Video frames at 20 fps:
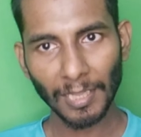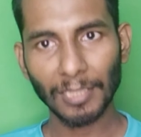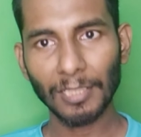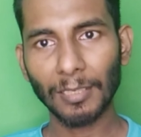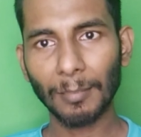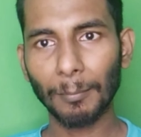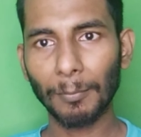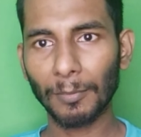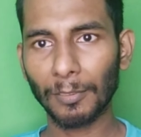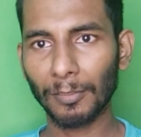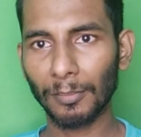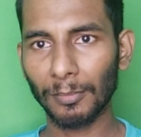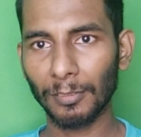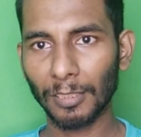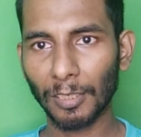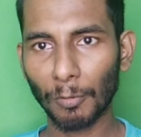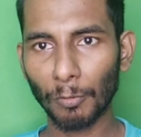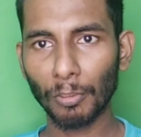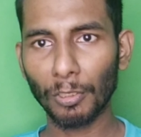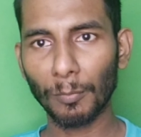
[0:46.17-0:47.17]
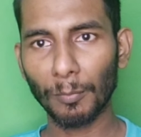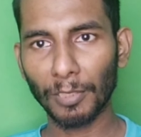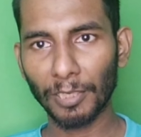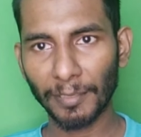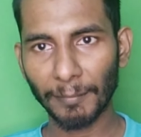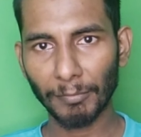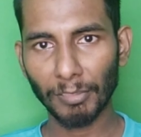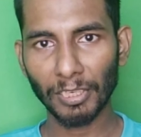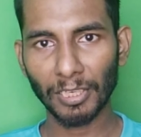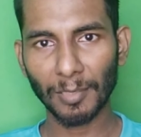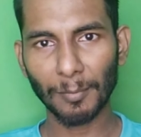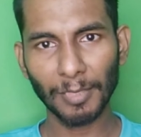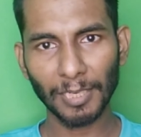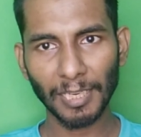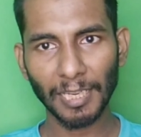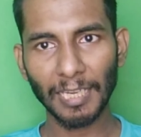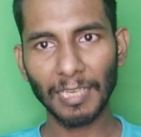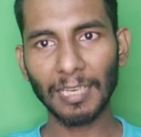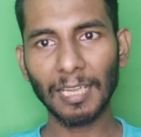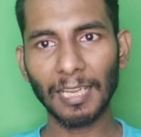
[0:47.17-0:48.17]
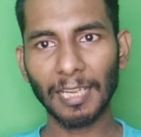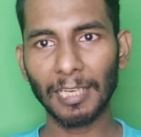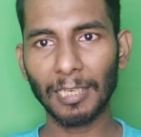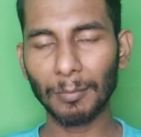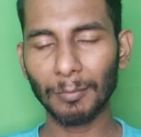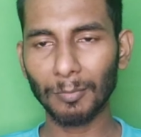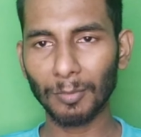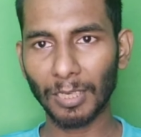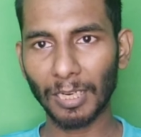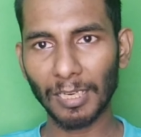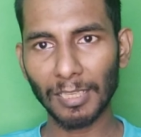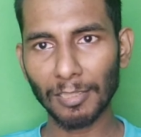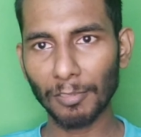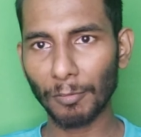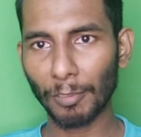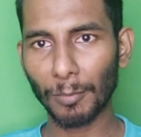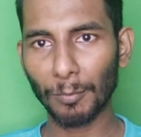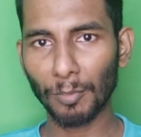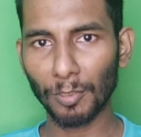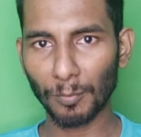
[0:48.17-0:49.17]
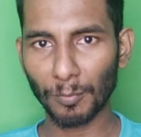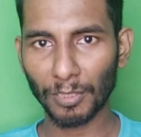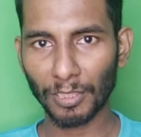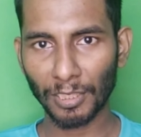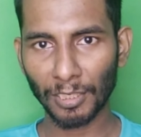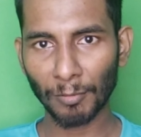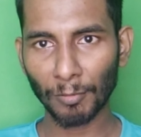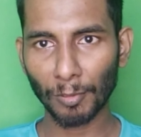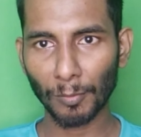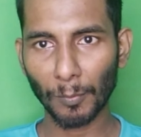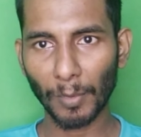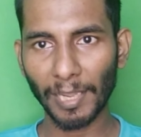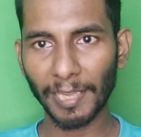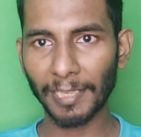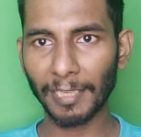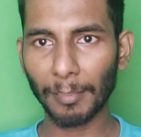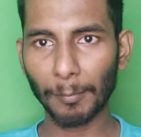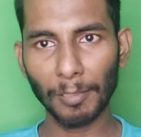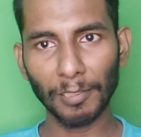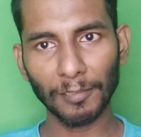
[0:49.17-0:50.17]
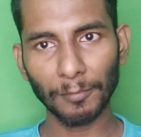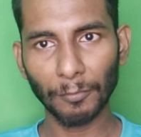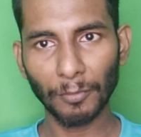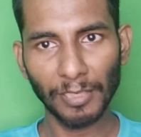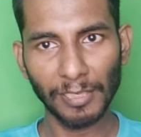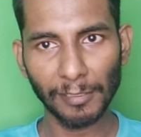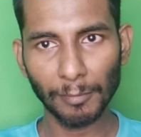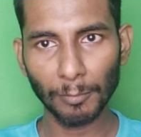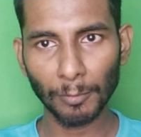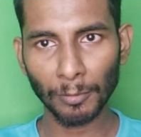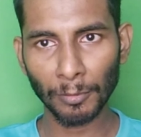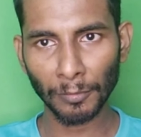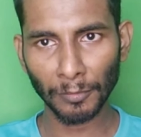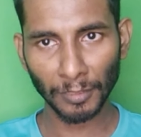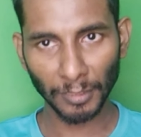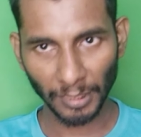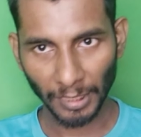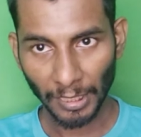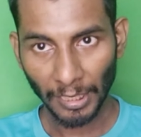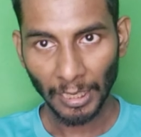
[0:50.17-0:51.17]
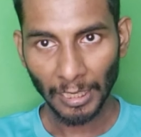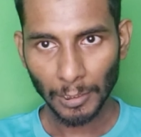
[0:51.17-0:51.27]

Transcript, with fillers: அதுக்கப்புறம் கவுண்டமணி அப்படின்ற மாதிரி எல்லா கெட்டப்பும் கலந்து வரும்போது பார்த்தீங்கன்னா ஒரு பயங்கரமான ஃபீலிங் கொடுத்துருந்து